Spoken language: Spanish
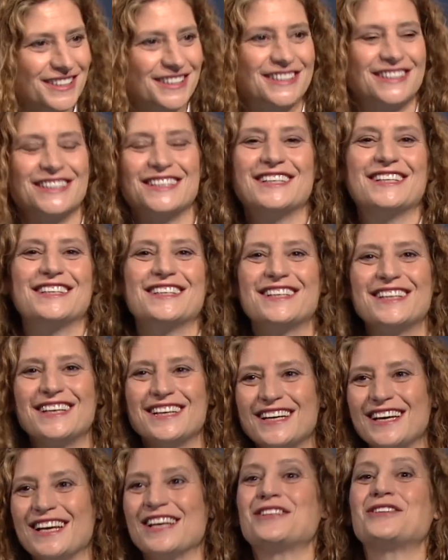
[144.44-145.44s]
este,
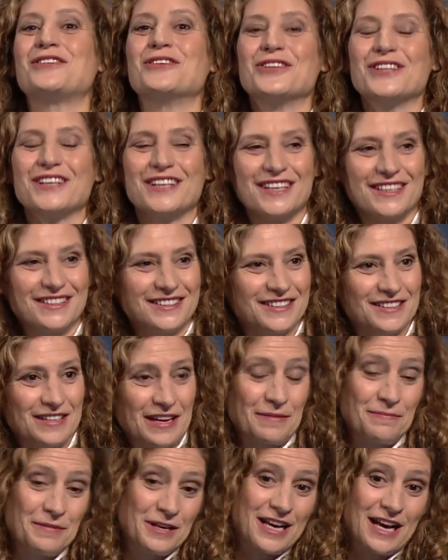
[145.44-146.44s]
e, esto de,
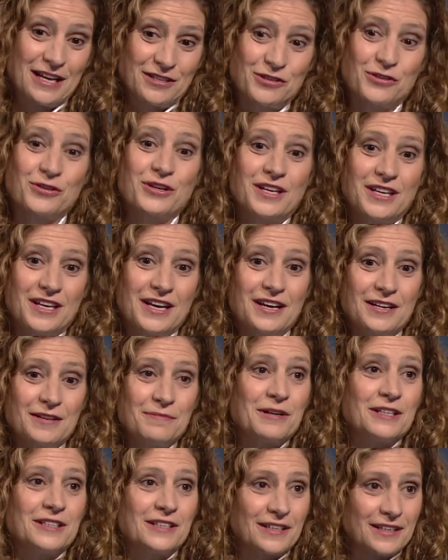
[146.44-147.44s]
en mi caso, criar y
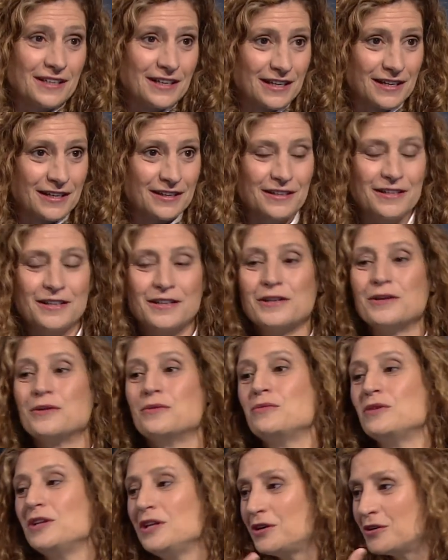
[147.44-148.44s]
maternar
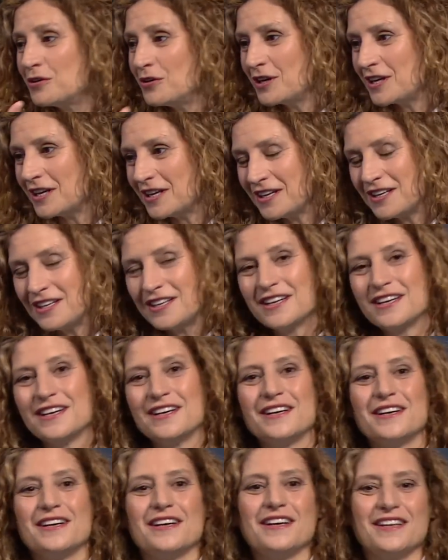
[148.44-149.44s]
un hijo que
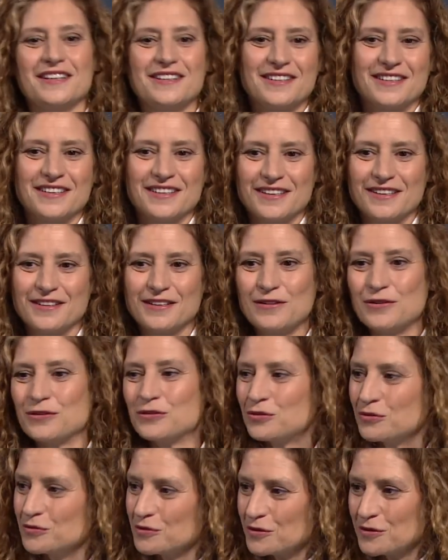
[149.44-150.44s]
este, lo
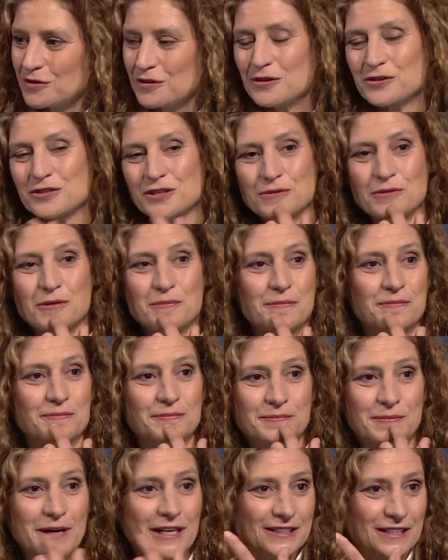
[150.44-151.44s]
tuvo, lo llevó
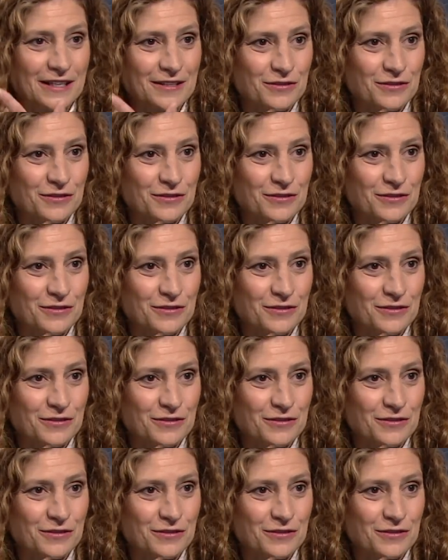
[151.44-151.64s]
pata en